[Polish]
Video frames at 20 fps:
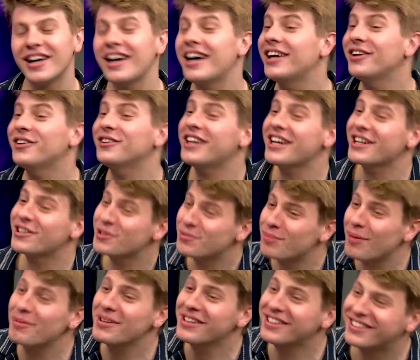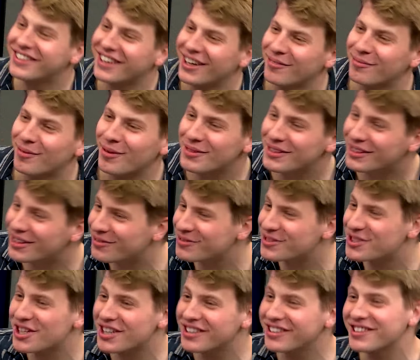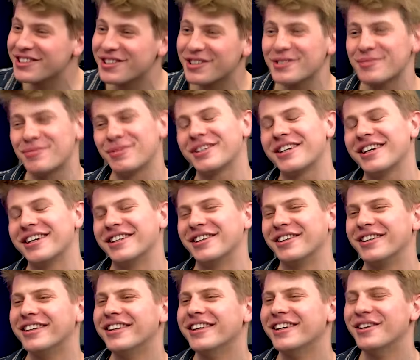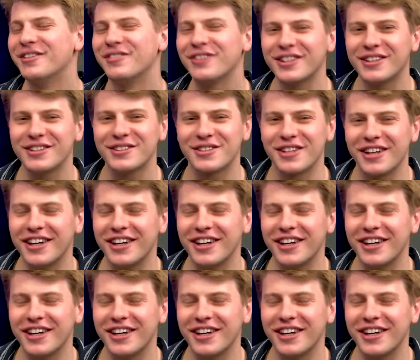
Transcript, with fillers: a, no tak, już pamiętam. Tak, pamiętam tak, dzień tak, naszego tak, tak. spotkania. Tak, Faktycznie,